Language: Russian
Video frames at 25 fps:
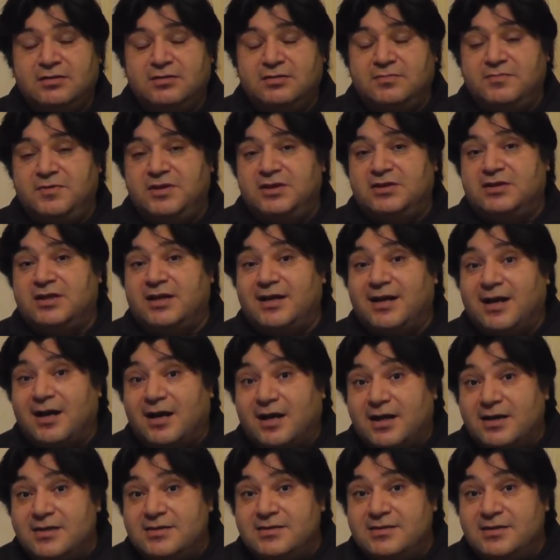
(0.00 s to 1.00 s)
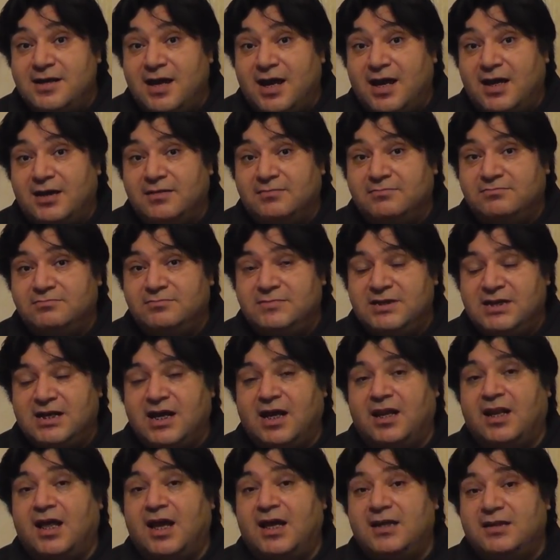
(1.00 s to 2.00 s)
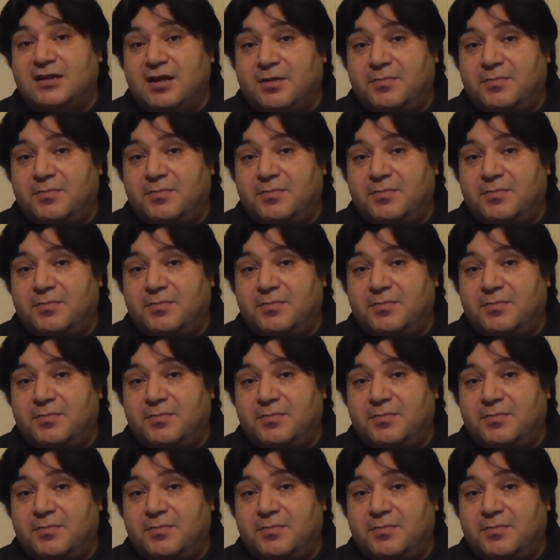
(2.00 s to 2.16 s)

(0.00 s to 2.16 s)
Дмитрий Харатьян, Николай